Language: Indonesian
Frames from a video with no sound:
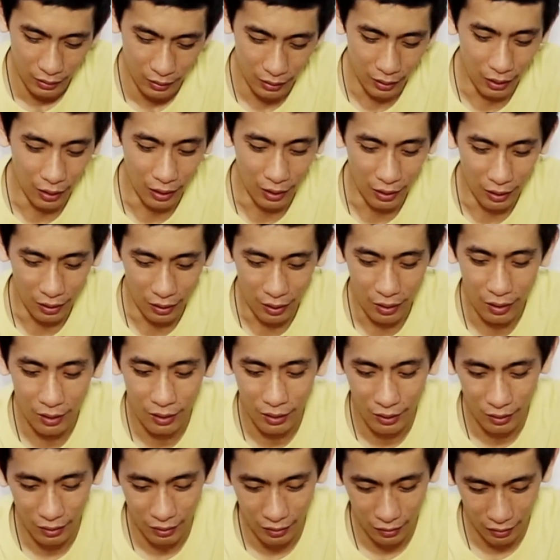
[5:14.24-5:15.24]
ah,
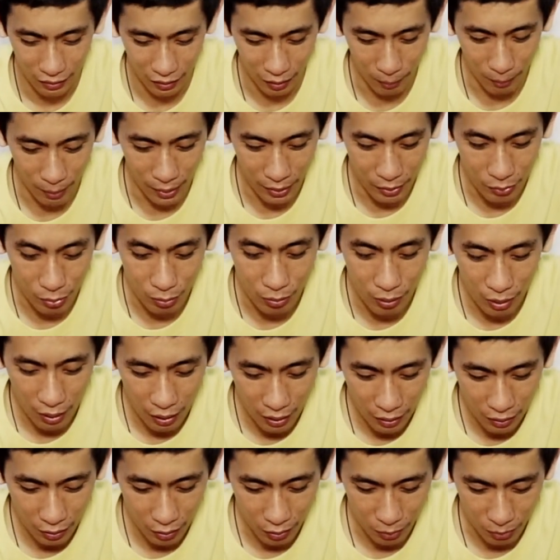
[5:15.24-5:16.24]
nggak uh, baik juga
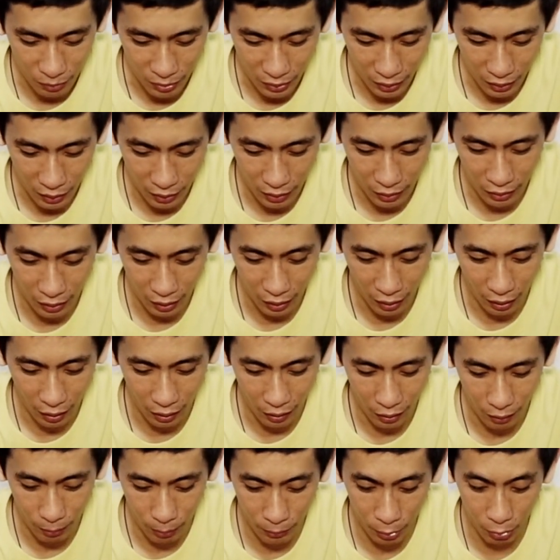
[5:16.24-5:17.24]
kan kalau misalnya kita
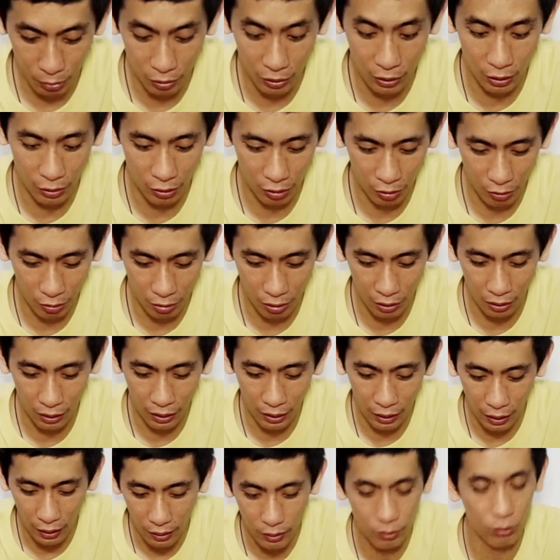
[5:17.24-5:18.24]
merugikan orang
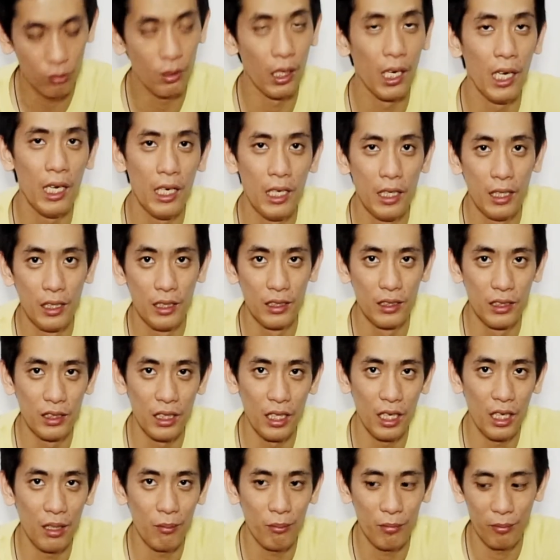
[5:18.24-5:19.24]
lain juga
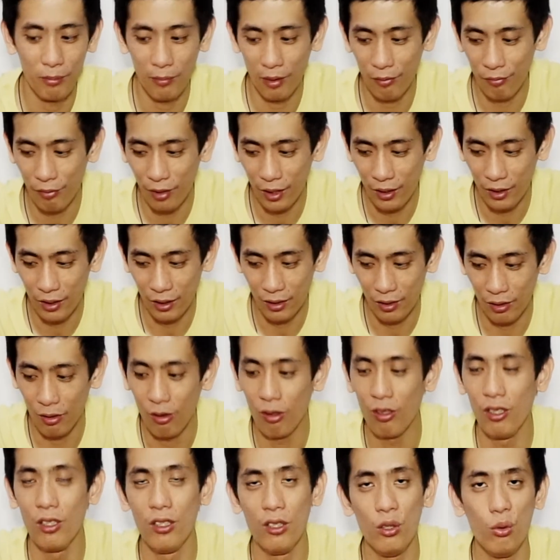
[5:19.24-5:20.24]
jangan memanfaatkan
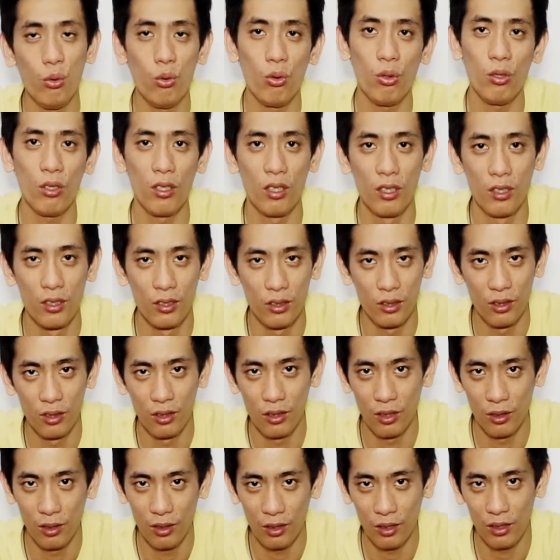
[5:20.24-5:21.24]
drone ini untuk
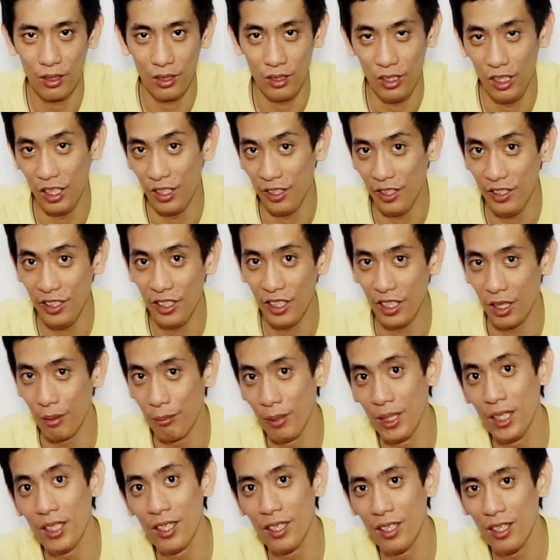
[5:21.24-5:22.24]
kegiatan yang
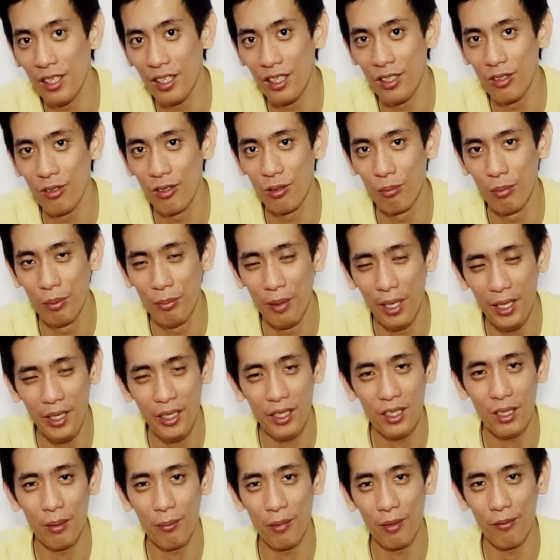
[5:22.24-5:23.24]
ada dengan itu lebih baik
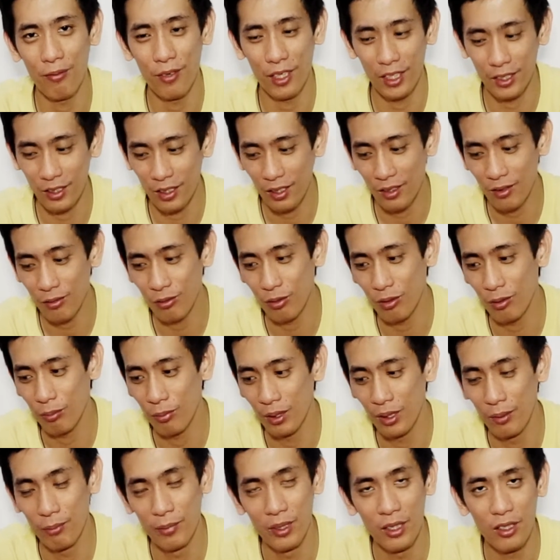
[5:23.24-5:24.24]
kita manfaatkan untuk
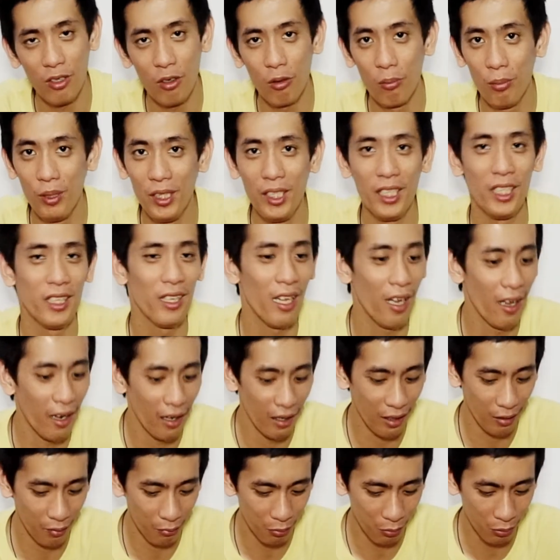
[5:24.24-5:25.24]
benar-benar hobi kita
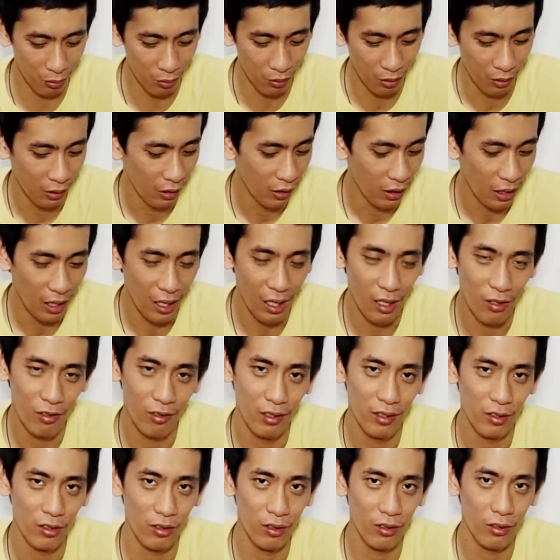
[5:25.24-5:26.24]
untuk
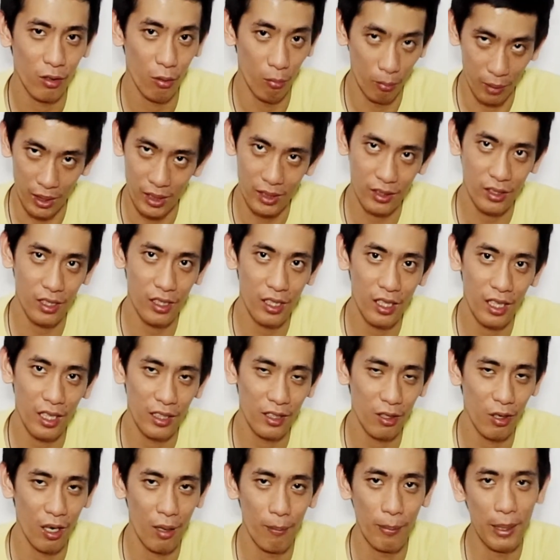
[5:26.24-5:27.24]
komersil
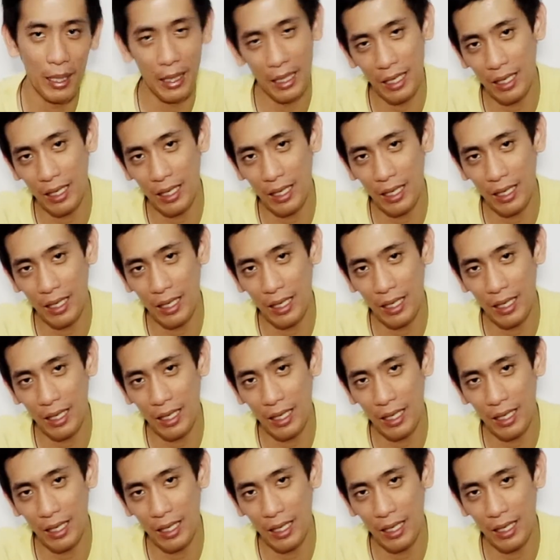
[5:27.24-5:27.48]
atau apa